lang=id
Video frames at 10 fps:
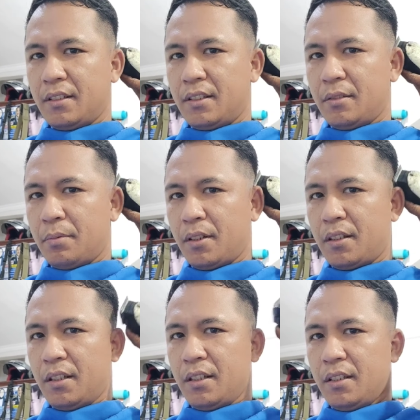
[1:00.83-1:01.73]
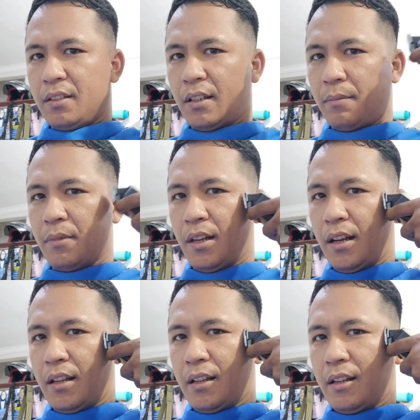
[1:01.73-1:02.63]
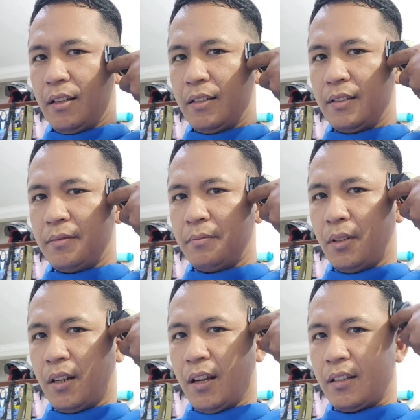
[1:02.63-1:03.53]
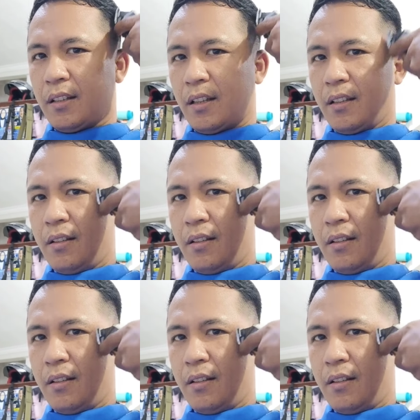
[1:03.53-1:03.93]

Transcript: seperti sabda Allah berkata